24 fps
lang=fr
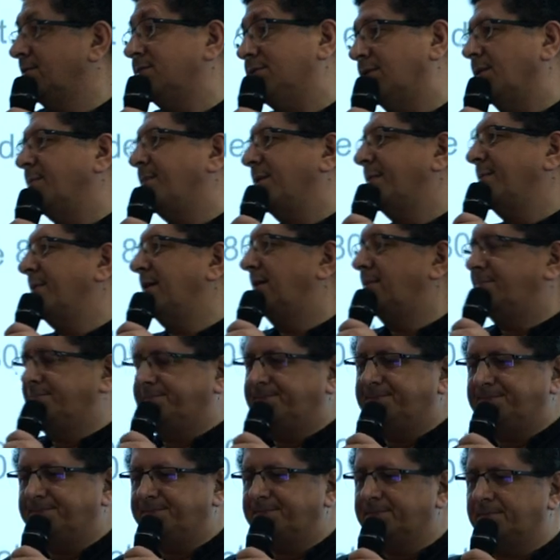ce qui est pas mal.
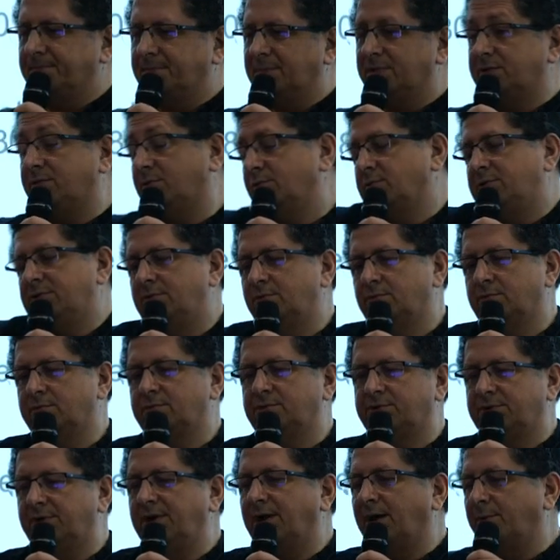Parce que
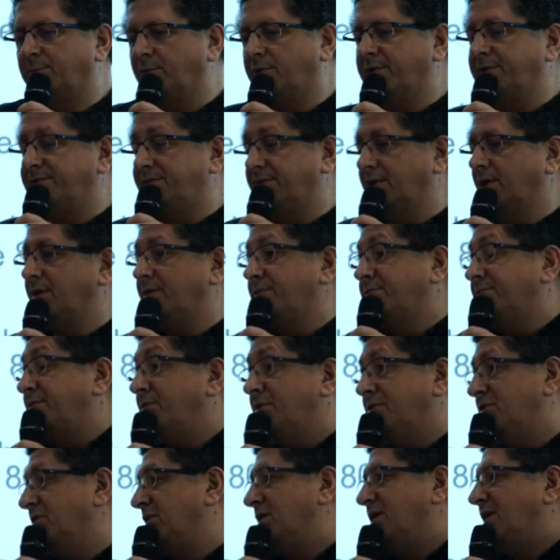sinon, généralement, il vient, il
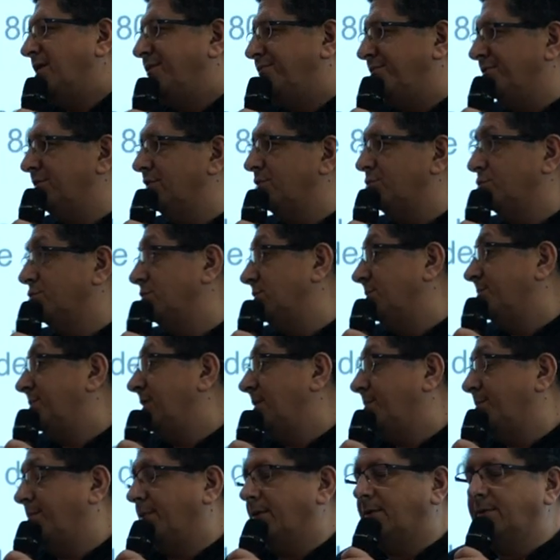dit qu'il a fait des choses et
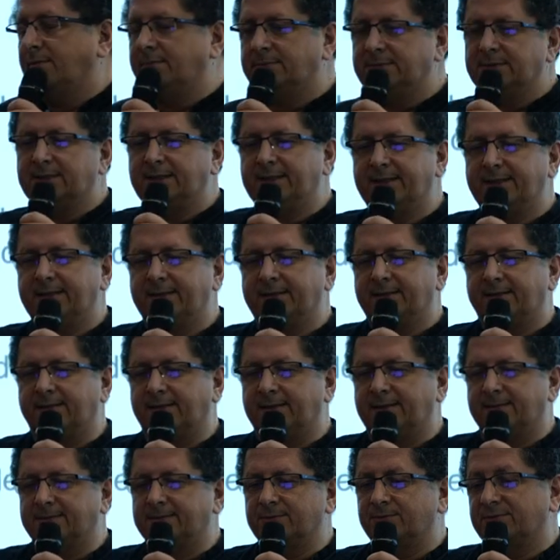peut-être pas.
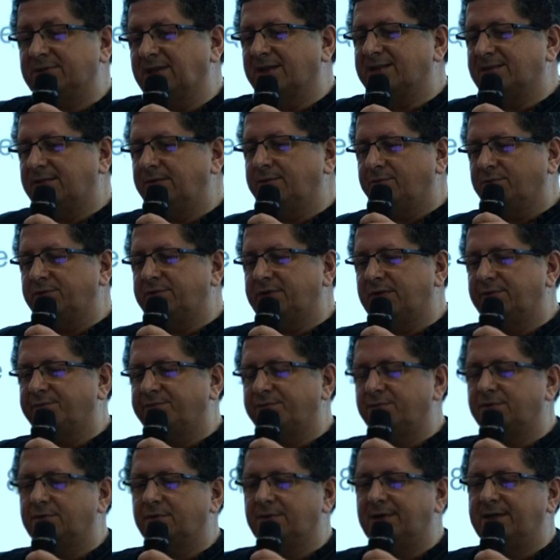Voilà. Donc ça, c'est aussi une
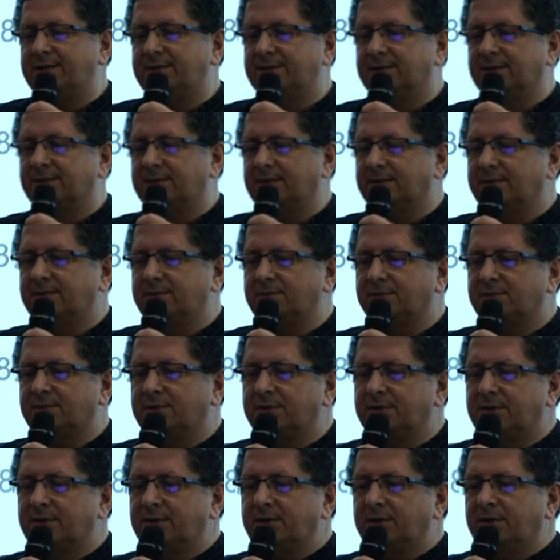fonctionnalité intéressante.
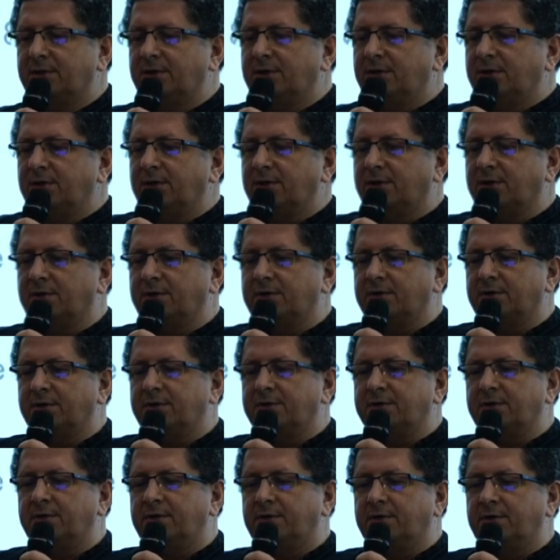
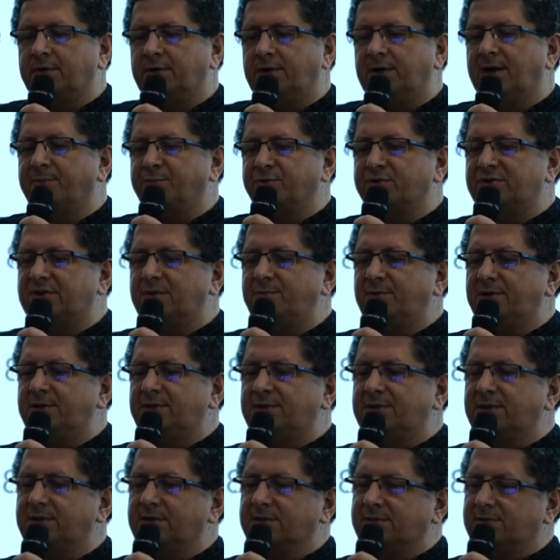Euh, la
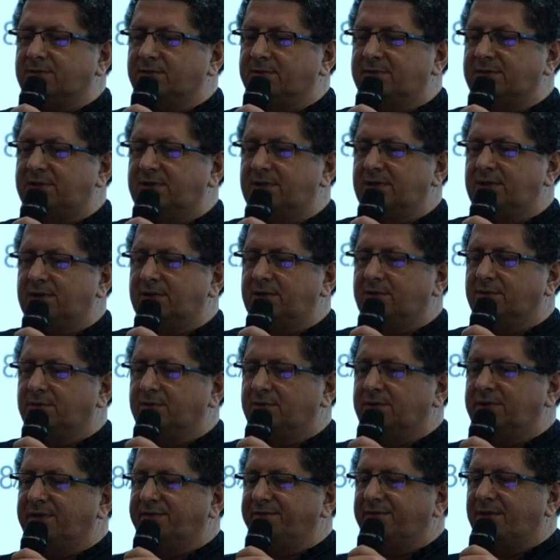possibilité d'instancier
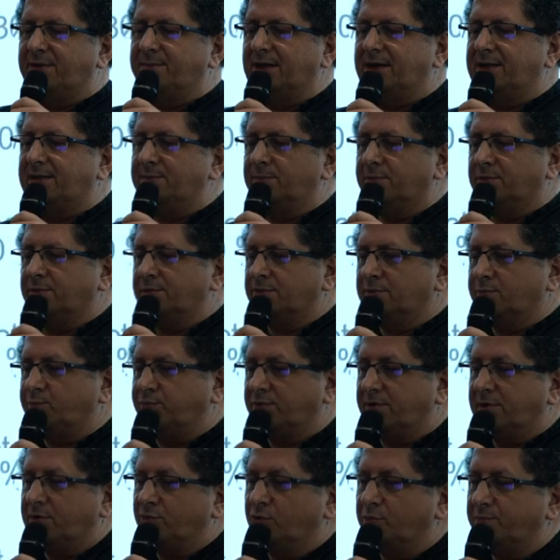euh, des VM à la demande
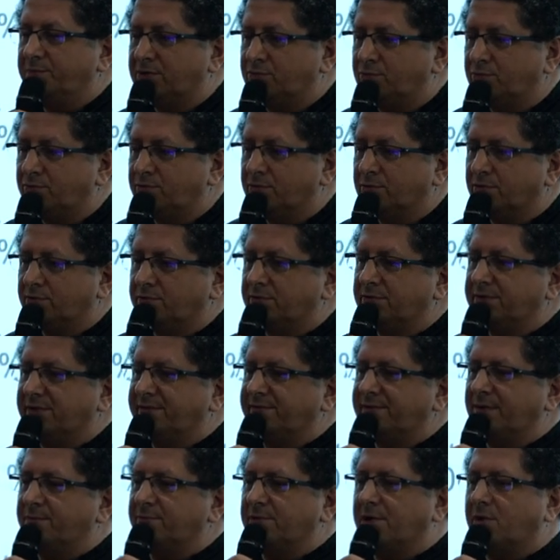pour un groupe d'étudiants côté
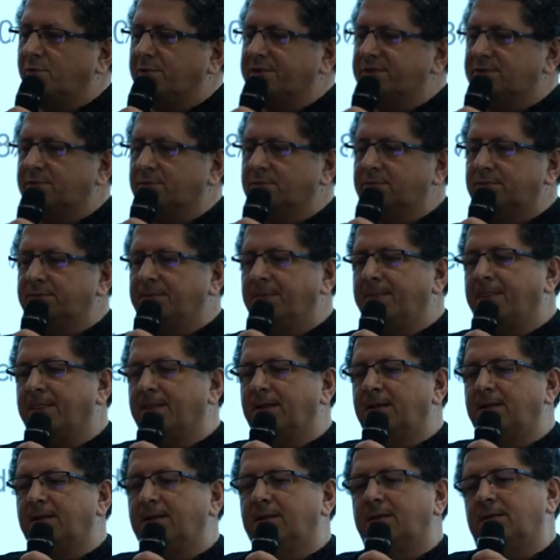VMware Horizon.
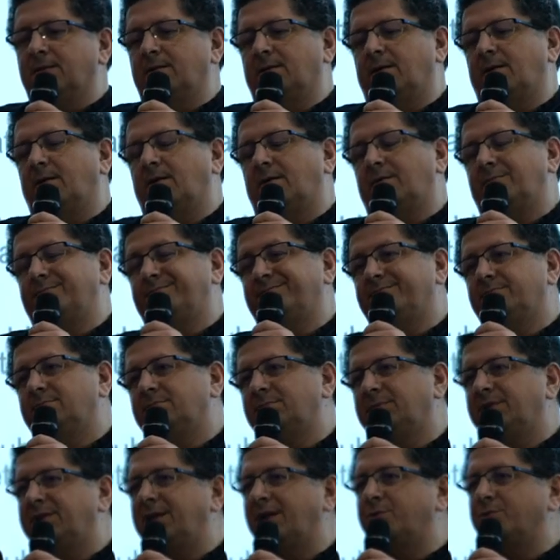Alors,
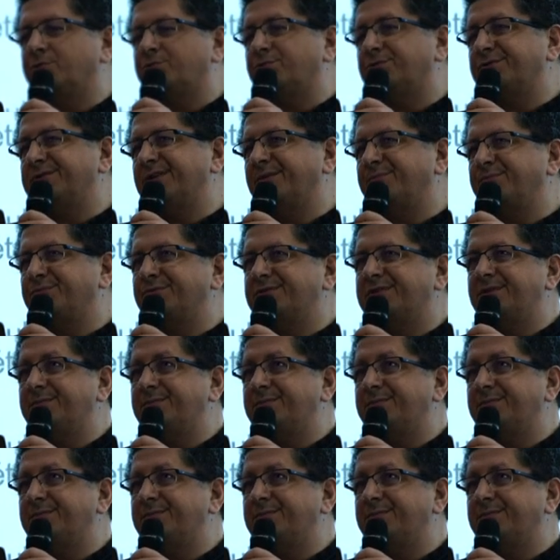Quelque chose d'un peu